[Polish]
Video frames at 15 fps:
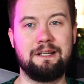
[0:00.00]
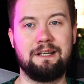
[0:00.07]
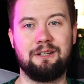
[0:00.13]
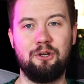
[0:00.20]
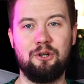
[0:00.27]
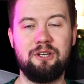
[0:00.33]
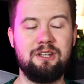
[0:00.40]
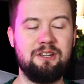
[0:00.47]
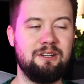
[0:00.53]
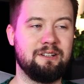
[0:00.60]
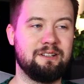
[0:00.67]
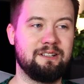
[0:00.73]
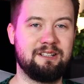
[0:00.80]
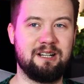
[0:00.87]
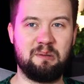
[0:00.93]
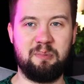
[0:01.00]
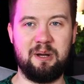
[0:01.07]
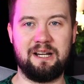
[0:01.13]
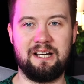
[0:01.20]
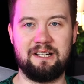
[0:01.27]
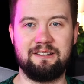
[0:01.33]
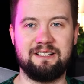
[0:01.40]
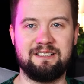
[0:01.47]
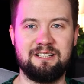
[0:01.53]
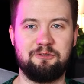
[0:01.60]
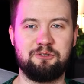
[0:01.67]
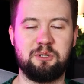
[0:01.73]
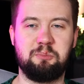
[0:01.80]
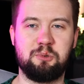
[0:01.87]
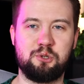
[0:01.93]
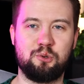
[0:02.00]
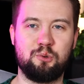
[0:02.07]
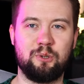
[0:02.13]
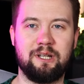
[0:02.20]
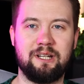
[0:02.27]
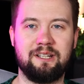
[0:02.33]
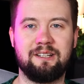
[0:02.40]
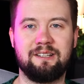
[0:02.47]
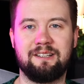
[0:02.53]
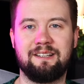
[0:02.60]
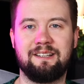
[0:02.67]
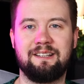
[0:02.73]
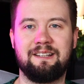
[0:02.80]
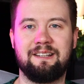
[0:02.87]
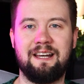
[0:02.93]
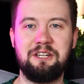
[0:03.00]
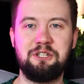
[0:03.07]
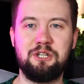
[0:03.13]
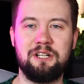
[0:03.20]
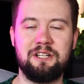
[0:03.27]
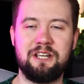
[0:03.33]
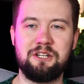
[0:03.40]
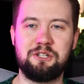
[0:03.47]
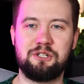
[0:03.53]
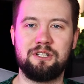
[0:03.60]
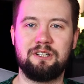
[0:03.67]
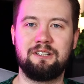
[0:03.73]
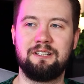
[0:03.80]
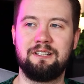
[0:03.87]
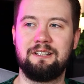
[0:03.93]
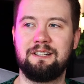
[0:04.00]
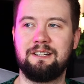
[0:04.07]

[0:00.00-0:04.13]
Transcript: No i y, Harpagan jak zawsze poszukuje najsilniejszych,